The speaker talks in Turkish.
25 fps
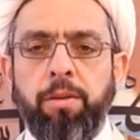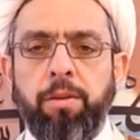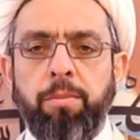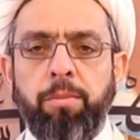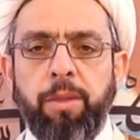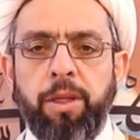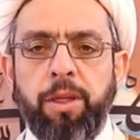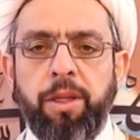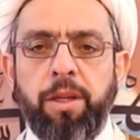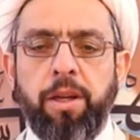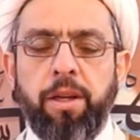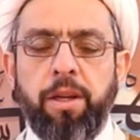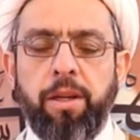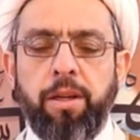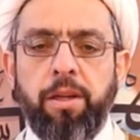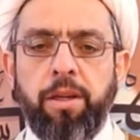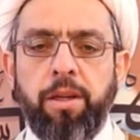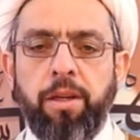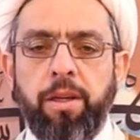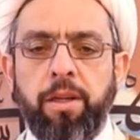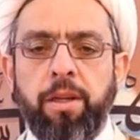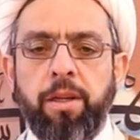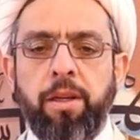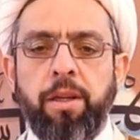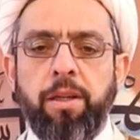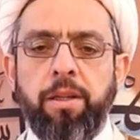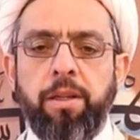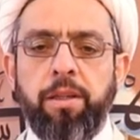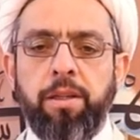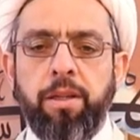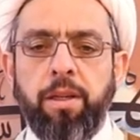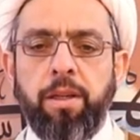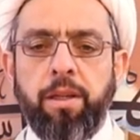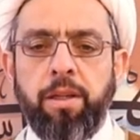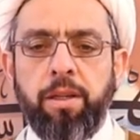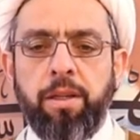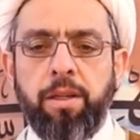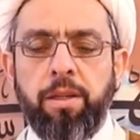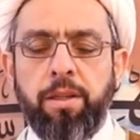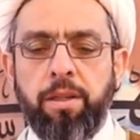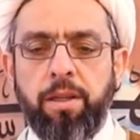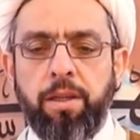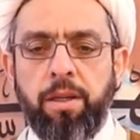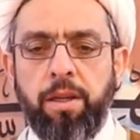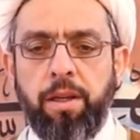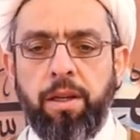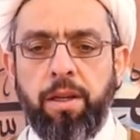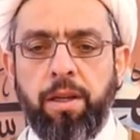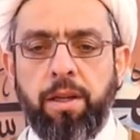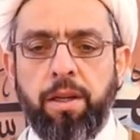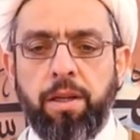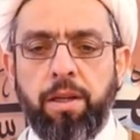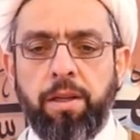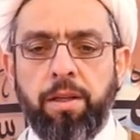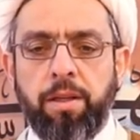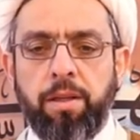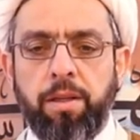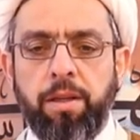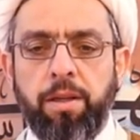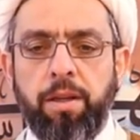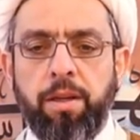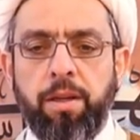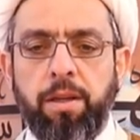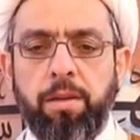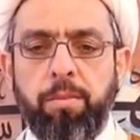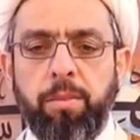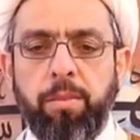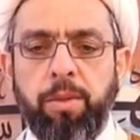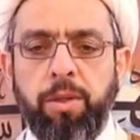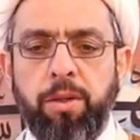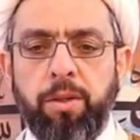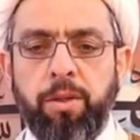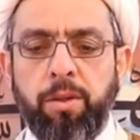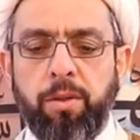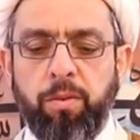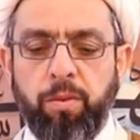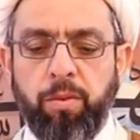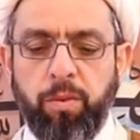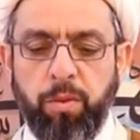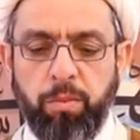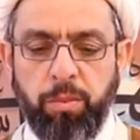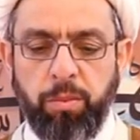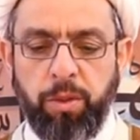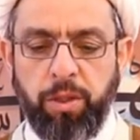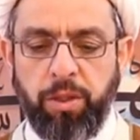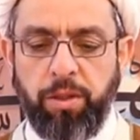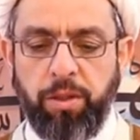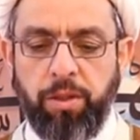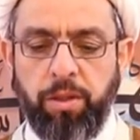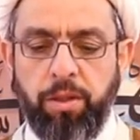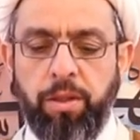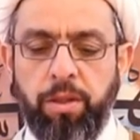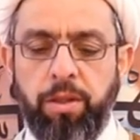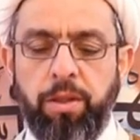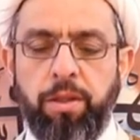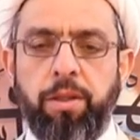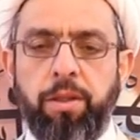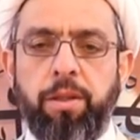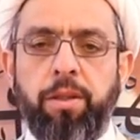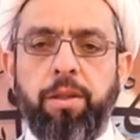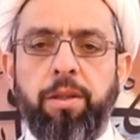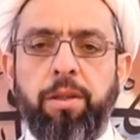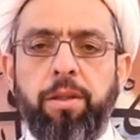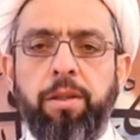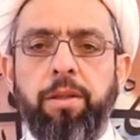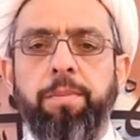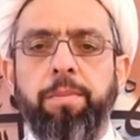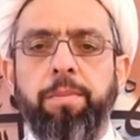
من الآن إلى قيام يوم الدين